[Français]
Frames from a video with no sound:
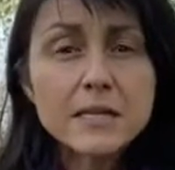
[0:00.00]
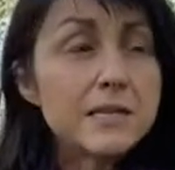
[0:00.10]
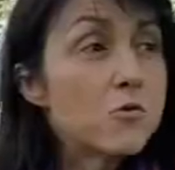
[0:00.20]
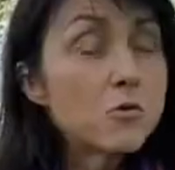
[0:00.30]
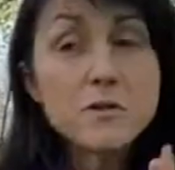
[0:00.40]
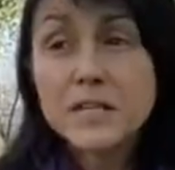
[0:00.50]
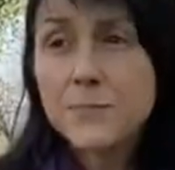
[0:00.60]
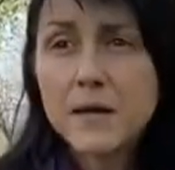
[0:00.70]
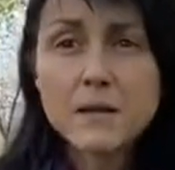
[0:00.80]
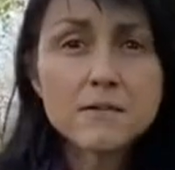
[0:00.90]
qu'il n'ait aucune
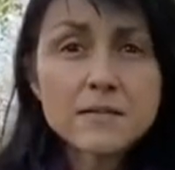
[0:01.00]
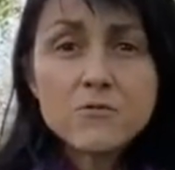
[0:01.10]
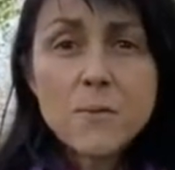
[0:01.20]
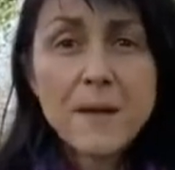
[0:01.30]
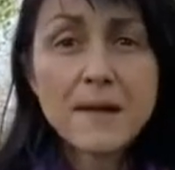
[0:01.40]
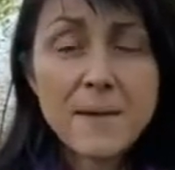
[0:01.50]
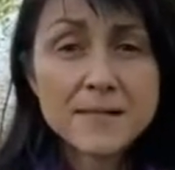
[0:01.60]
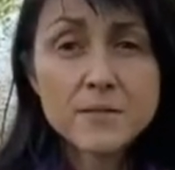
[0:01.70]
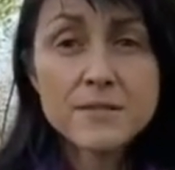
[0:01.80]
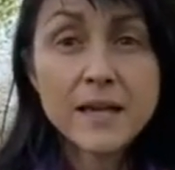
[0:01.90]
expérience, qu'il ne voit
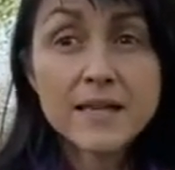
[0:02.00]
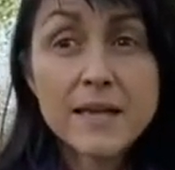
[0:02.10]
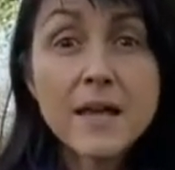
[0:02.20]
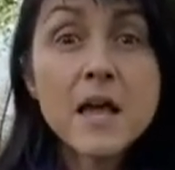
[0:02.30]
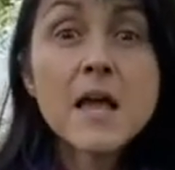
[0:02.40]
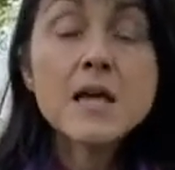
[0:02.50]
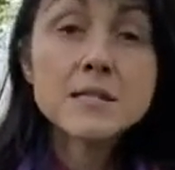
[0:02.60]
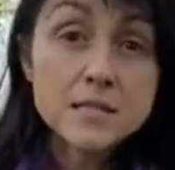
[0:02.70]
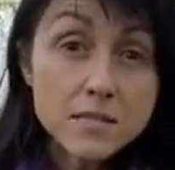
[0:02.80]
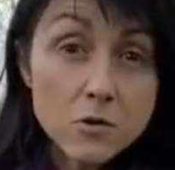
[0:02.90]
personne ni rien.
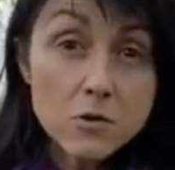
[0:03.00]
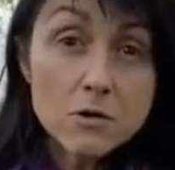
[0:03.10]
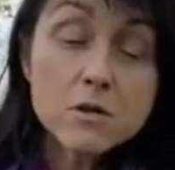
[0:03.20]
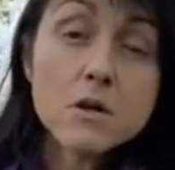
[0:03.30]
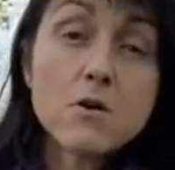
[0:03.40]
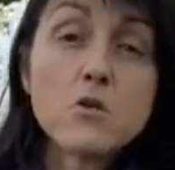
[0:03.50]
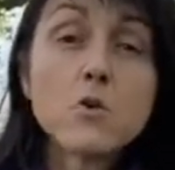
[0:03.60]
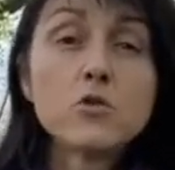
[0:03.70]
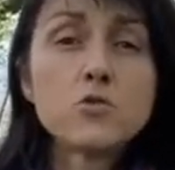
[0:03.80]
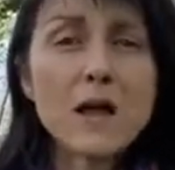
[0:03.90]
Sinon, quand le
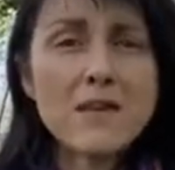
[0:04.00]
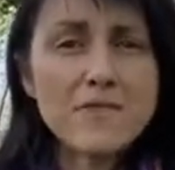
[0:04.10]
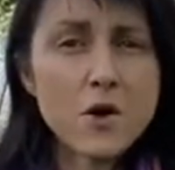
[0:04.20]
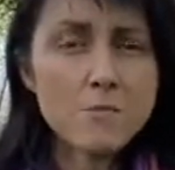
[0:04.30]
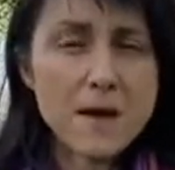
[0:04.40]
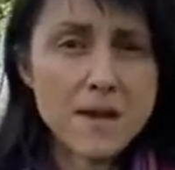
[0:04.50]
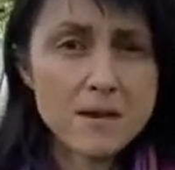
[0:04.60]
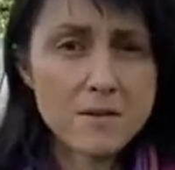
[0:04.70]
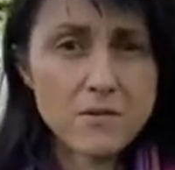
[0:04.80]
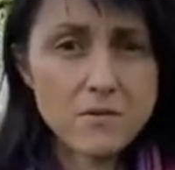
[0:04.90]
retour à la vie
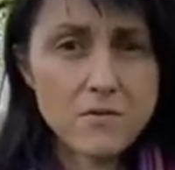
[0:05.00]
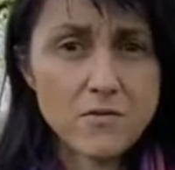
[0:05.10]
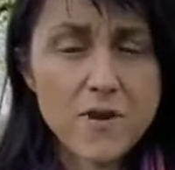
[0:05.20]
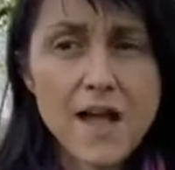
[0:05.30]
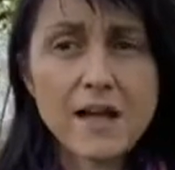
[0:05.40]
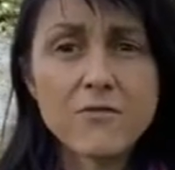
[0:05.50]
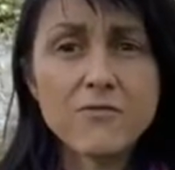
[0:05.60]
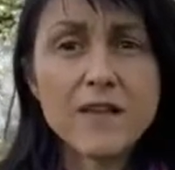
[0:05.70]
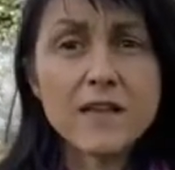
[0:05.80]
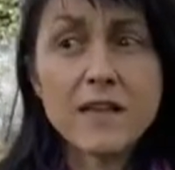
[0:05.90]
normale euh, va
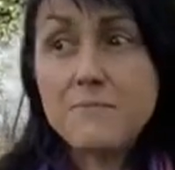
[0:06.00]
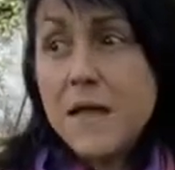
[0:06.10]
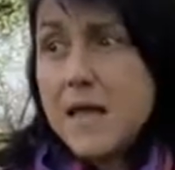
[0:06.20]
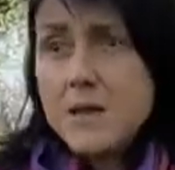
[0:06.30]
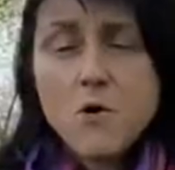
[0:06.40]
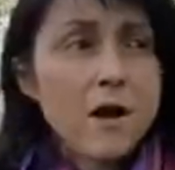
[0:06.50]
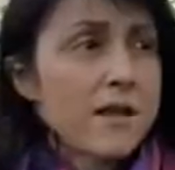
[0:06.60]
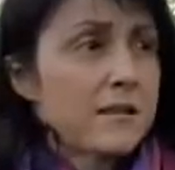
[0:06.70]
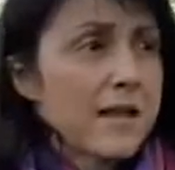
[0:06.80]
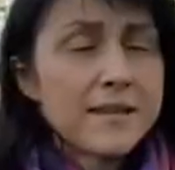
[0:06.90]
arriver, eh ben, il, aura,
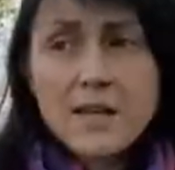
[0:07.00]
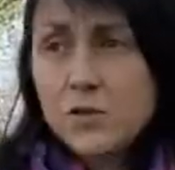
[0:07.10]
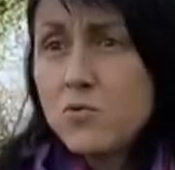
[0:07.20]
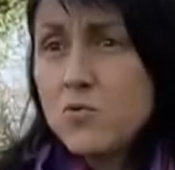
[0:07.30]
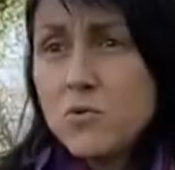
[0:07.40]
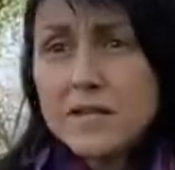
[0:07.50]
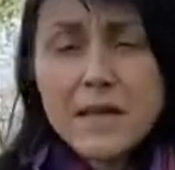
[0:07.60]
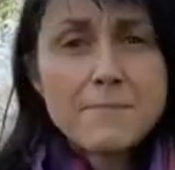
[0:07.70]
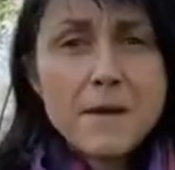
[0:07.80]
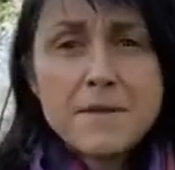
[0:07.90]
il craindra tout, il ne
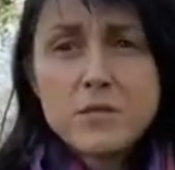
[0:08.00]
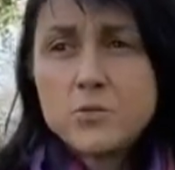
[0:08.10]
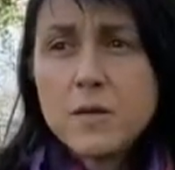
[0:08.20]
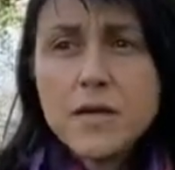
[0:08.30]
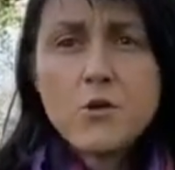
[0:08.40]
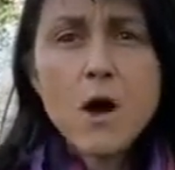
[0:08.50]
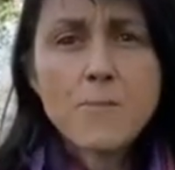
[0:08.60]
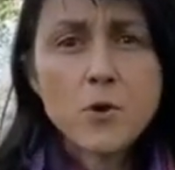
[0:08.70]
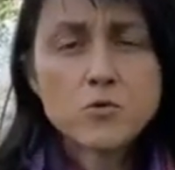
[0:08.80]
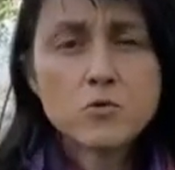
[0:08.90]
sera pas habitué, il aura
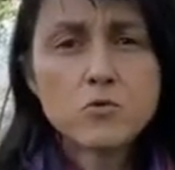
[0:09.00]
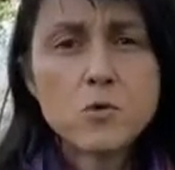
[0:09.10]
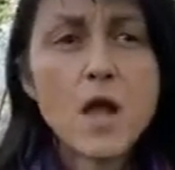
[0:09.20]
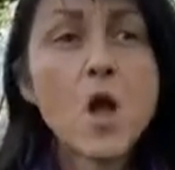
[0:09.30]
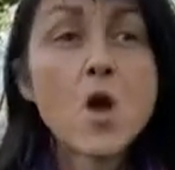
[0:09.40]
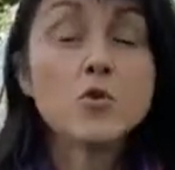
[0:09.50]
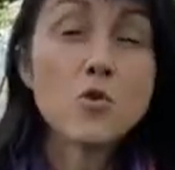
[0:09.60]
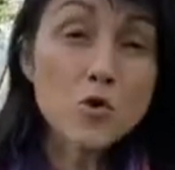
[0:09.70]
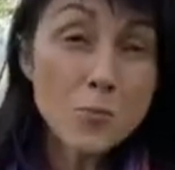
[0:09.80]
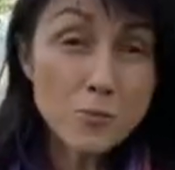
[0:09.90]
peur de tout.
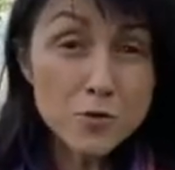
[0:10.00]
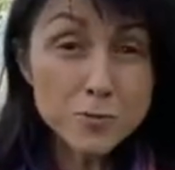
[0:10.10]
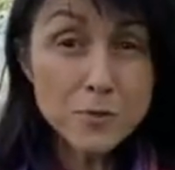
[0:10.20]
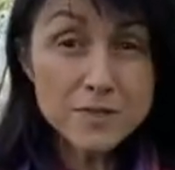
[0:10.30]
Donc, le plus